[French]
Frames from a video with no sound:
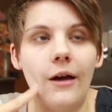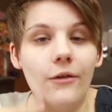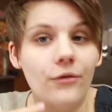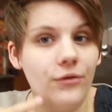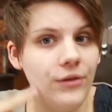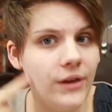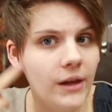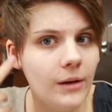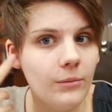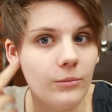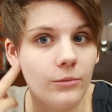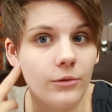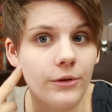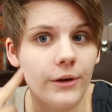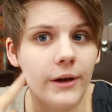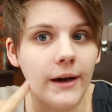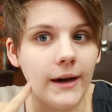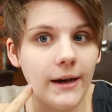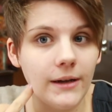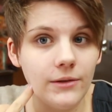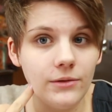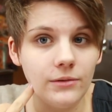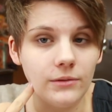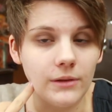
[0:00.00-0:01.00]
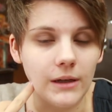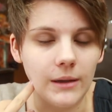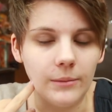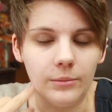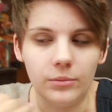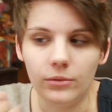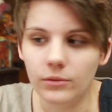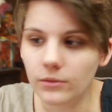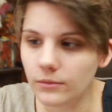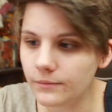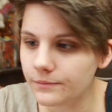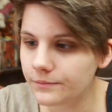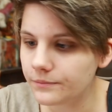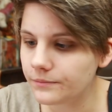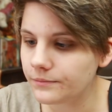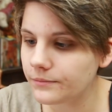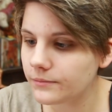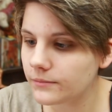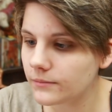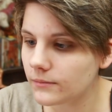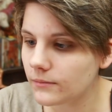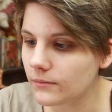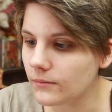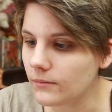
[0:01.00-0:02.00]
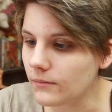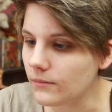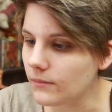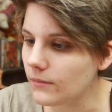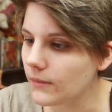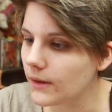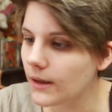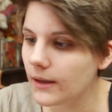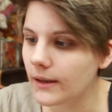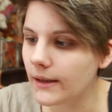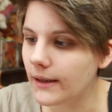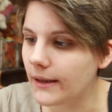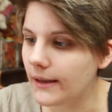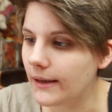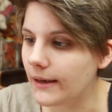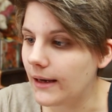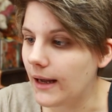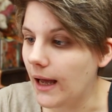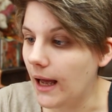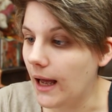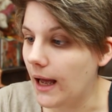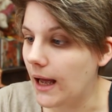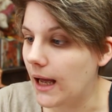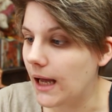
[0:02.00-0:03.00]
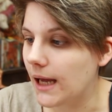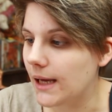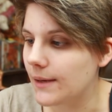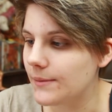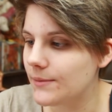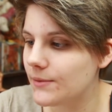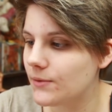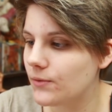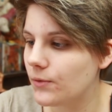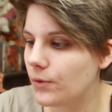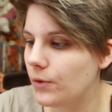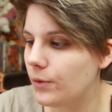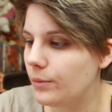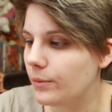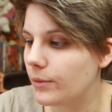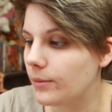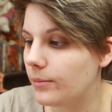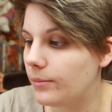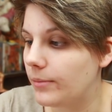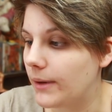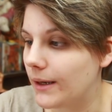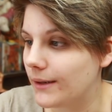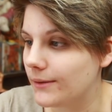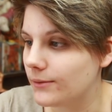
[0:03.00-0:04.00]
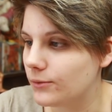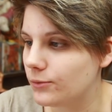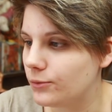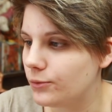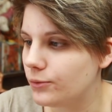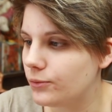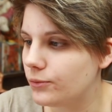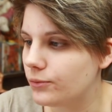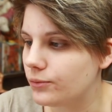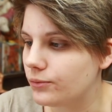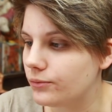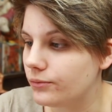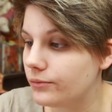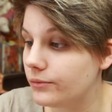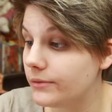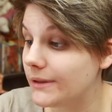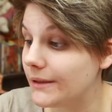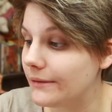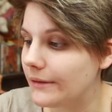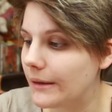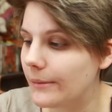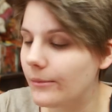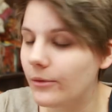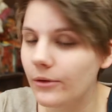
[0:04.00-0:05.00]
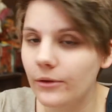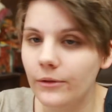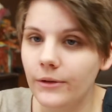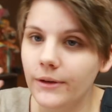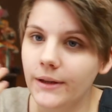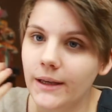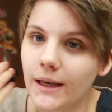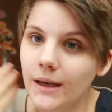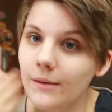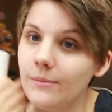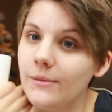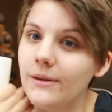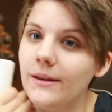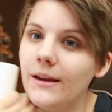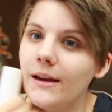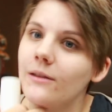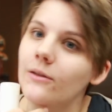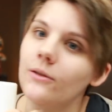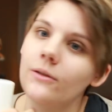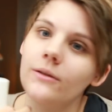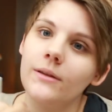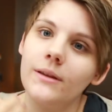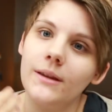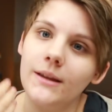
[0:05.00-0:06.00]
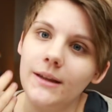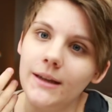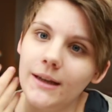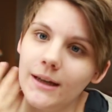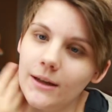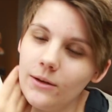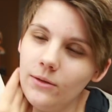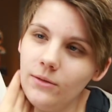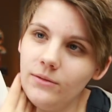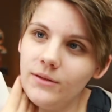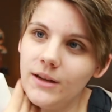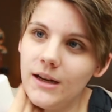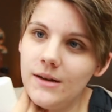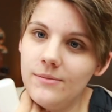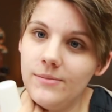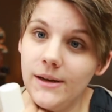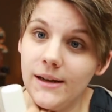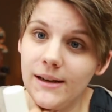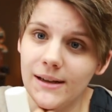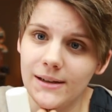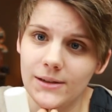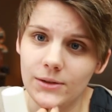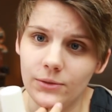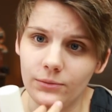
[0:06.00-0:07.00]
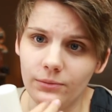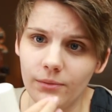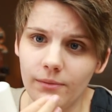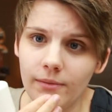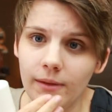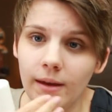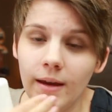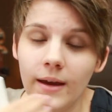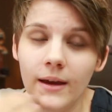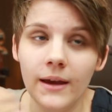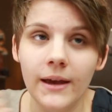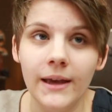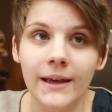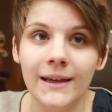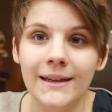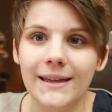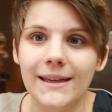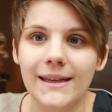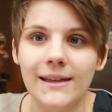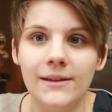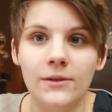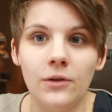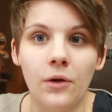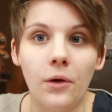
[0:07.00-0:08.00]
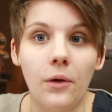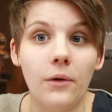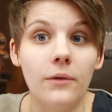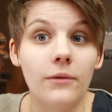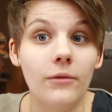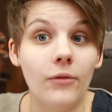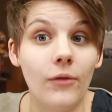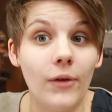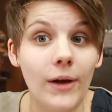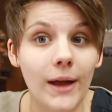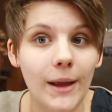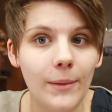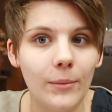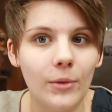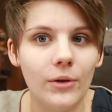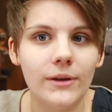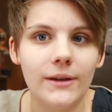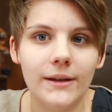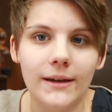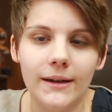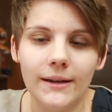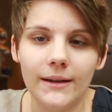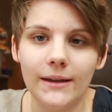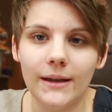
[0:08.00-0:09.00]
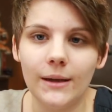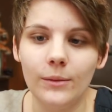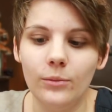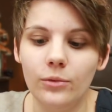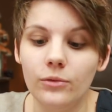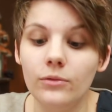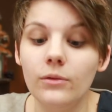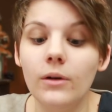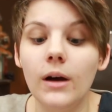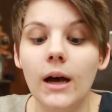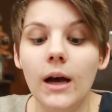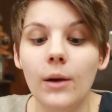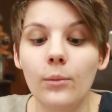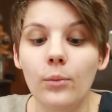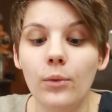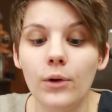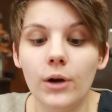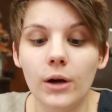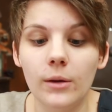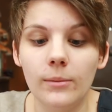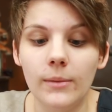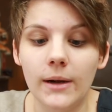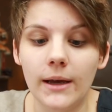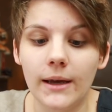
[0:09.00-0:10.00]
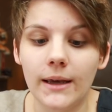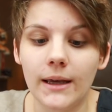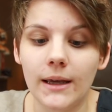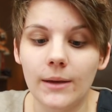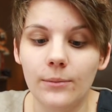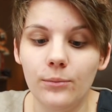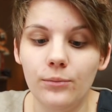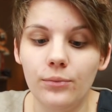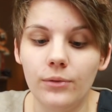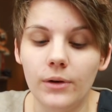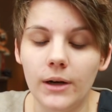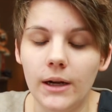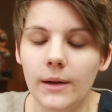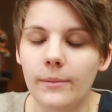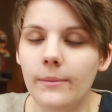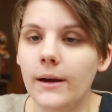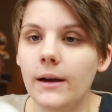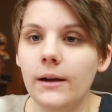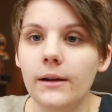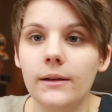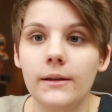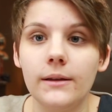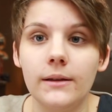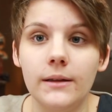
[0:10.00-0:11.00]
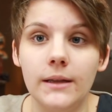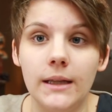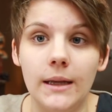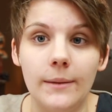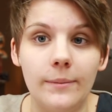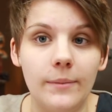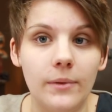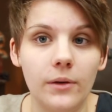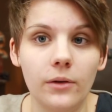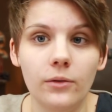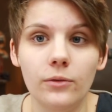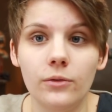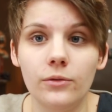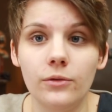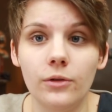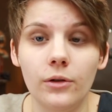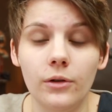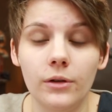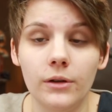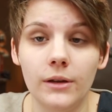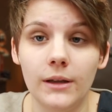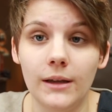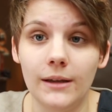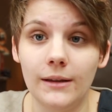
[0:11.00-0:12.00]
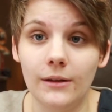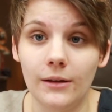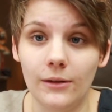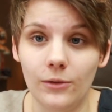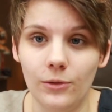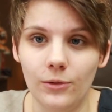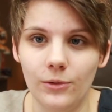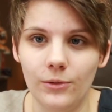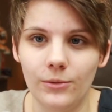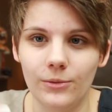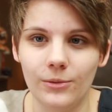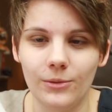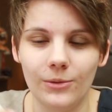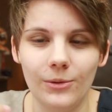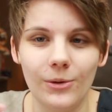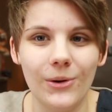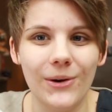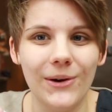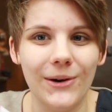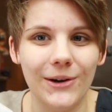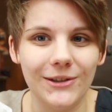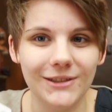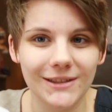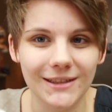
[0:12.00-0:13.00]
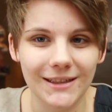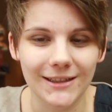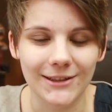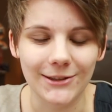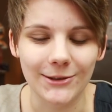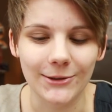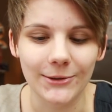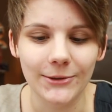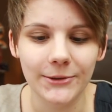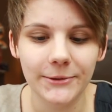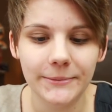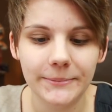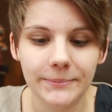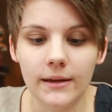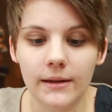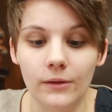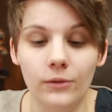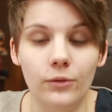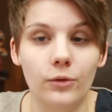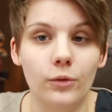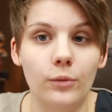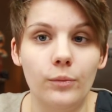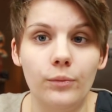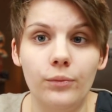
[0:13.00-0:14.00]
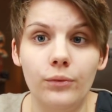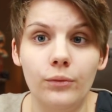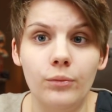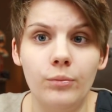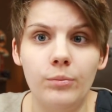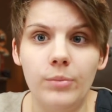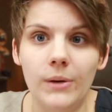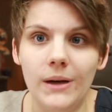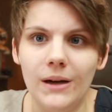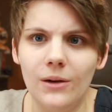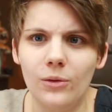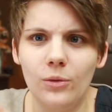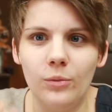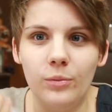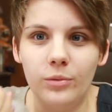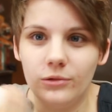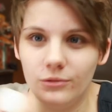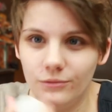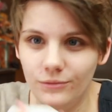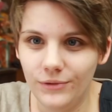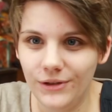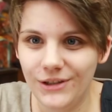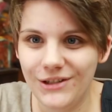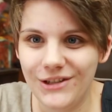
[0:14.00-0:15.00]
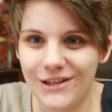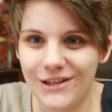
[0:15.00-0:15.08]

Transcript: film gras sur la peau. Et là, absolument pas du tout. C'est vraiment une crème hydratante très douce à l'application qui sent vraiment très très bon, un peu comme la crème pour les mains, qui n'a pas une une odeur entêtante, qui ne pue pas le produit